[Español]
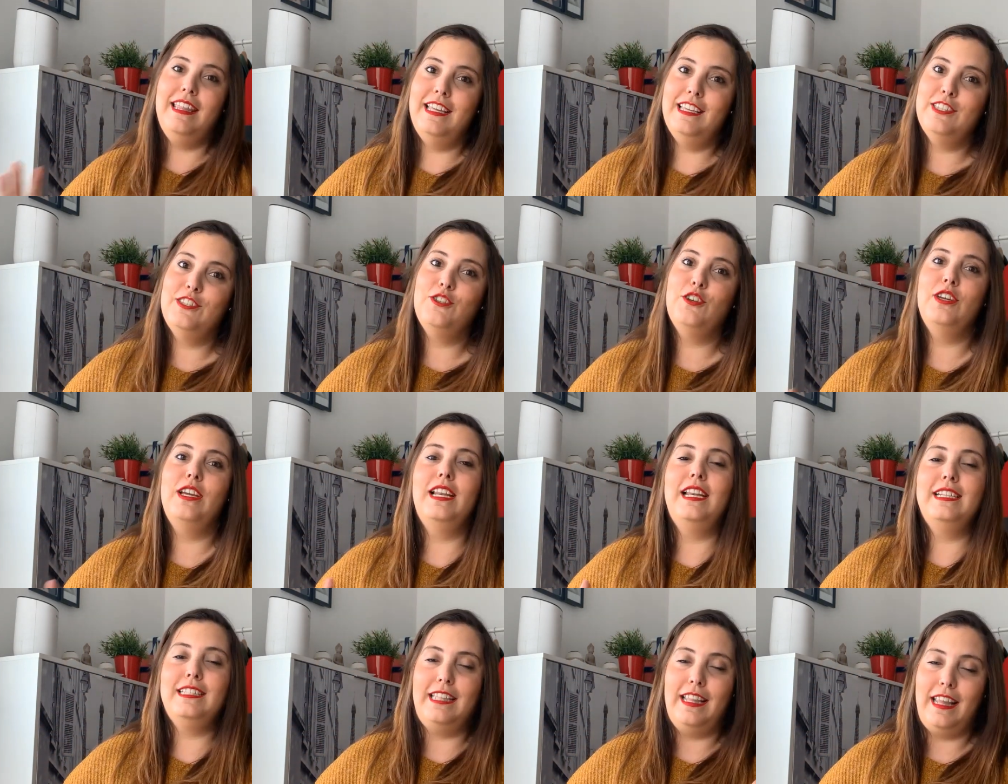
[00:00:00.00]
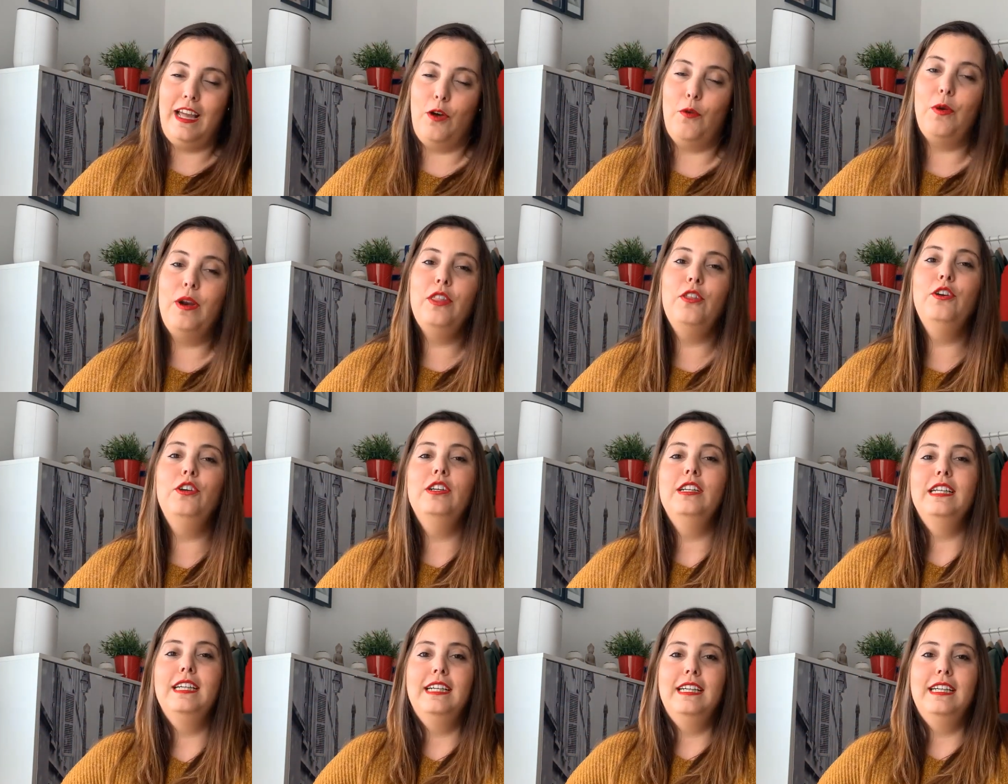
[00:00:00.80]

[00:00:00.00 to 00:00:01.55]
he dicho, y él está de acuerdo,